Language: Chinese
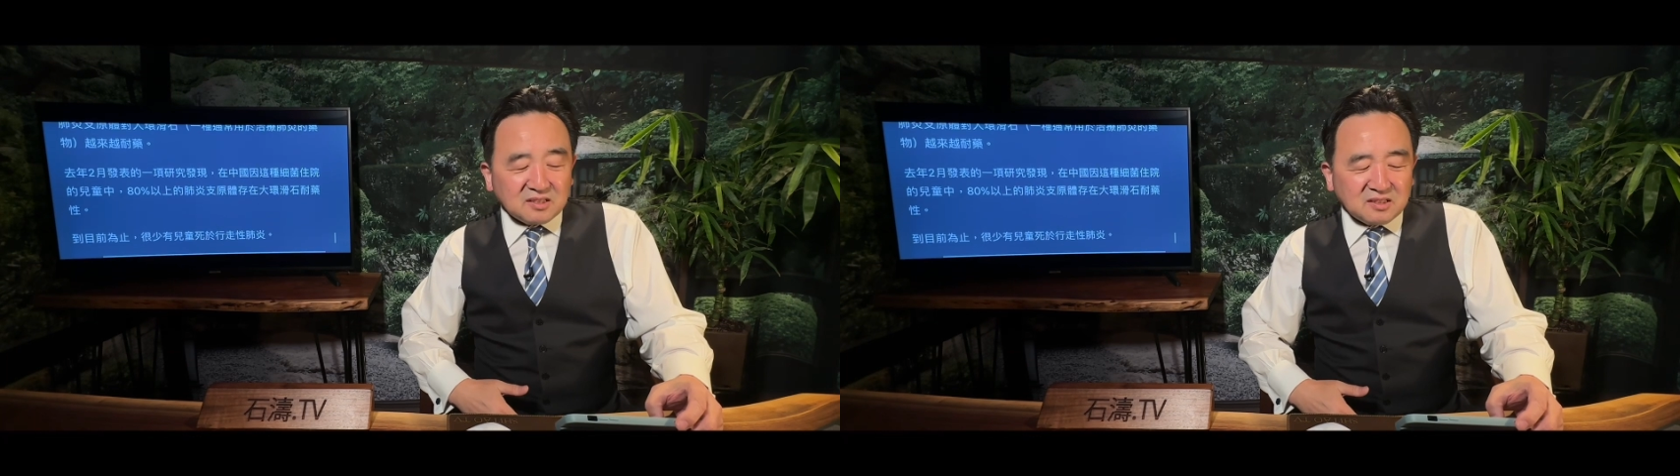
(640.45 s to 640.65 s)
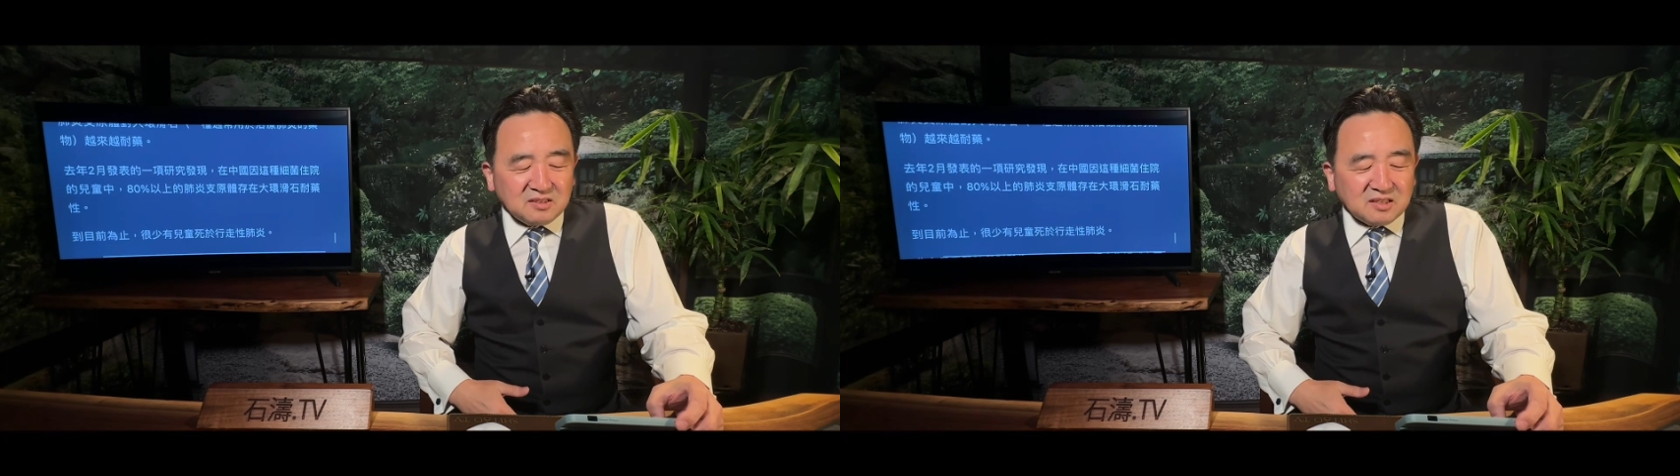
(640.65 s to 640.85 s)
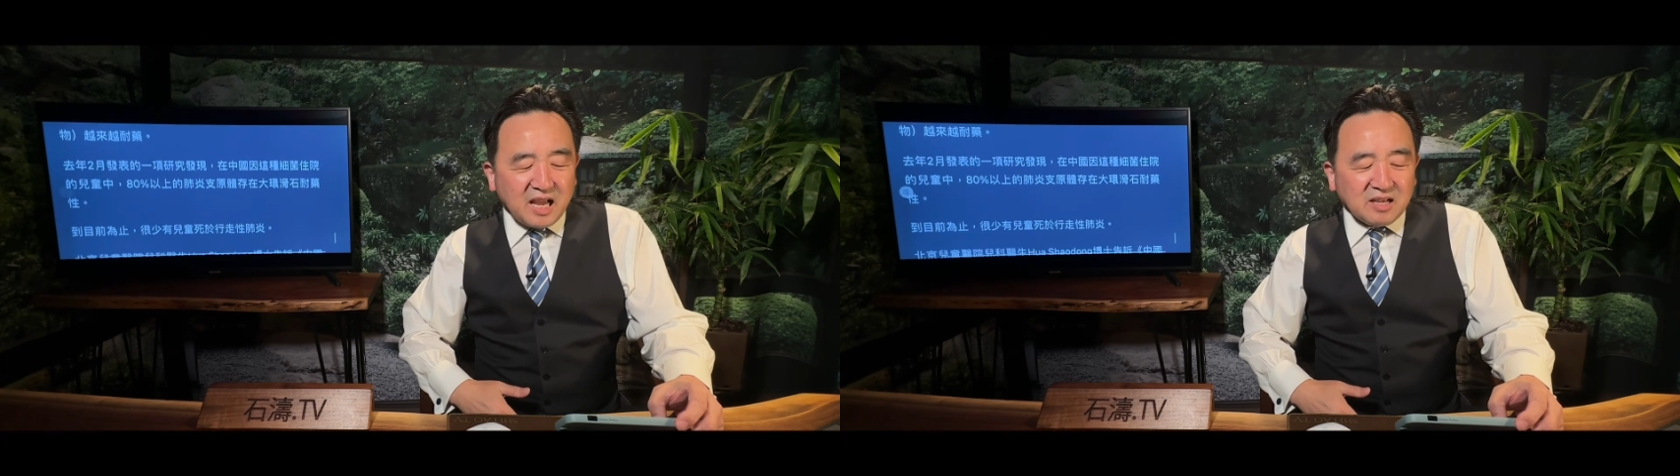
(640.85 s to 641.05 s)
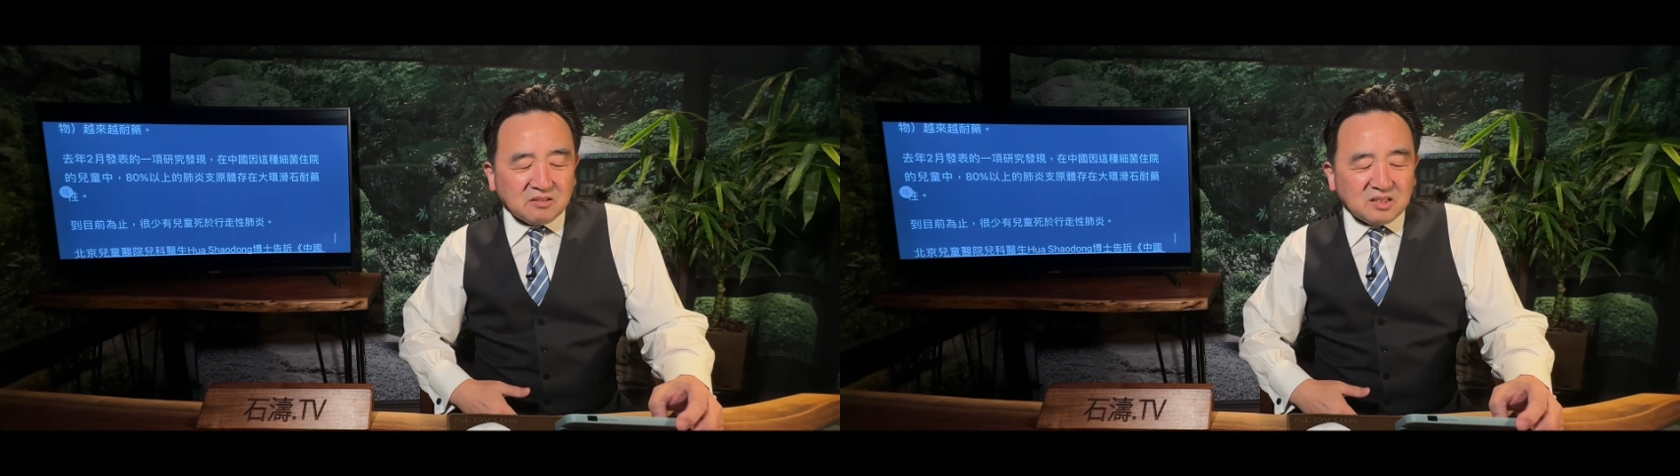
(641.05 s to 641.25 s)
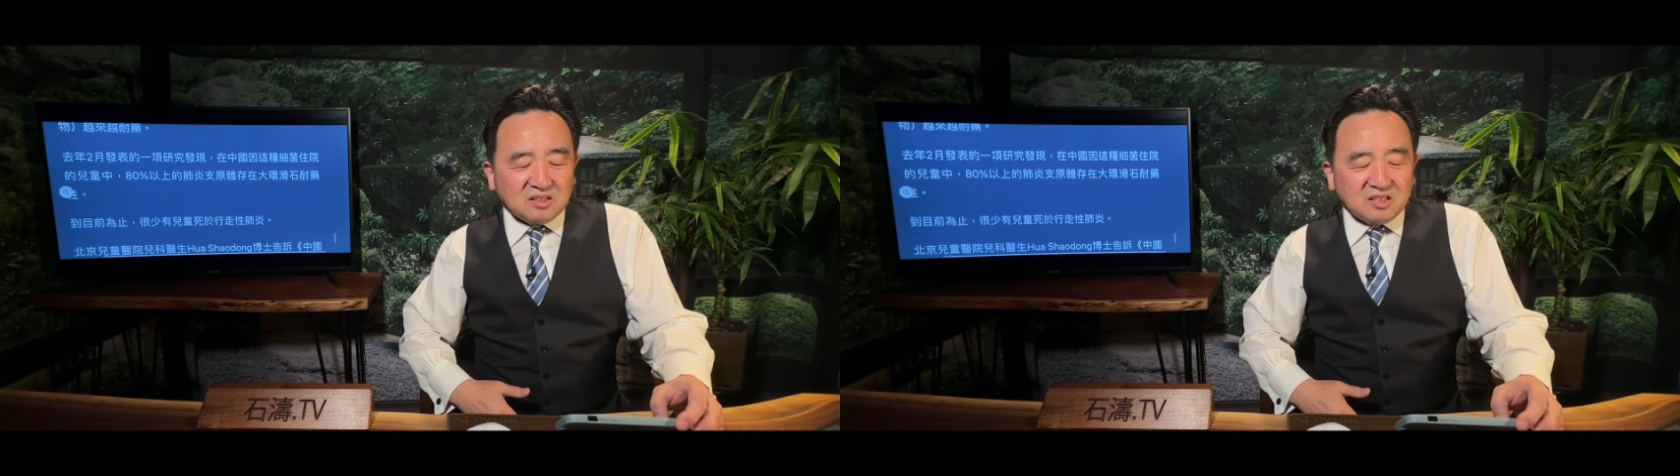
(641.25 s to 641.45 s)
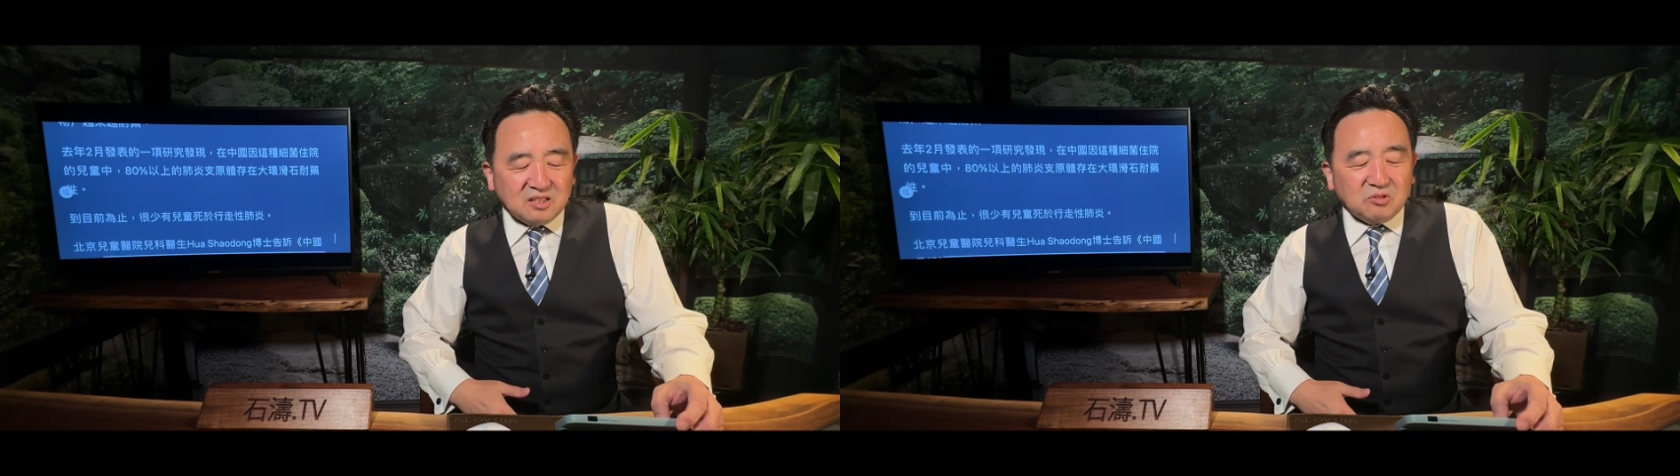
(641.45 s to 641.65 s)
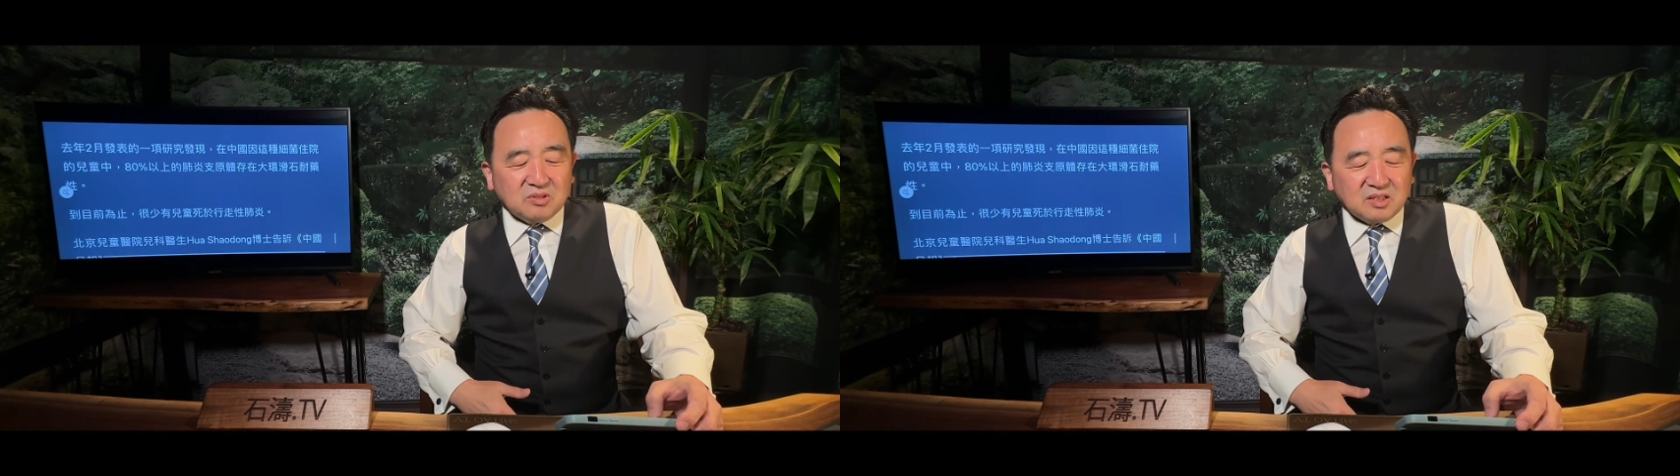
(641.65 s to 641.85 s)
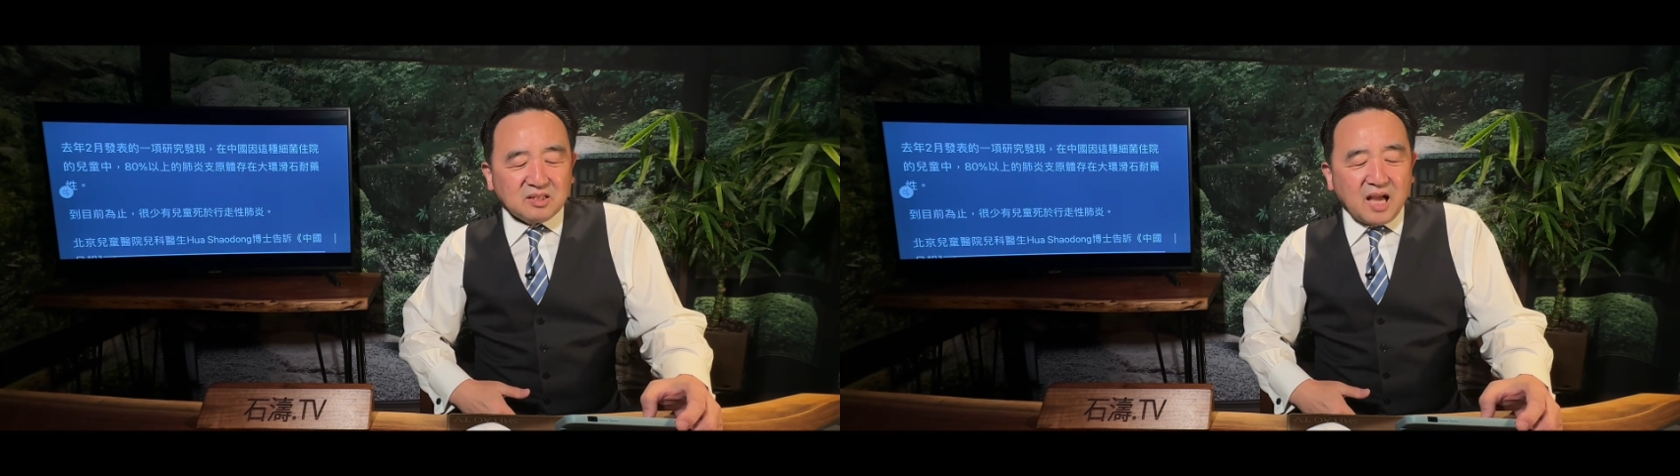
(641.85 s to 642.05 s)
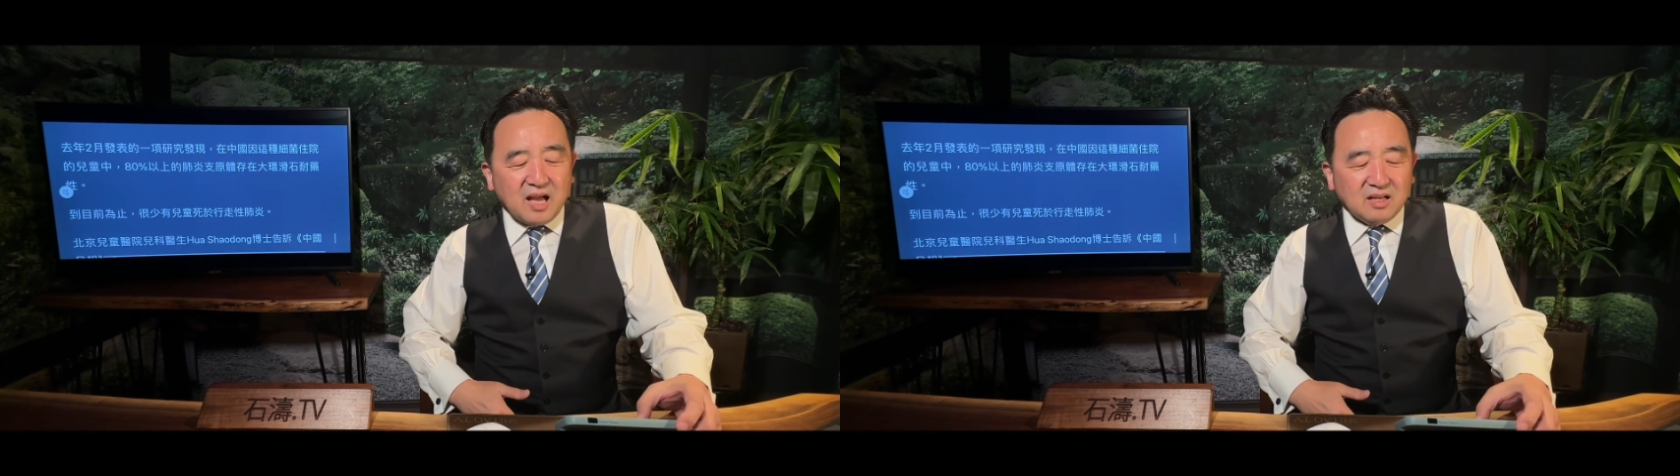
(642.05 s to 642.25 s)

跟耐药性急剧增加，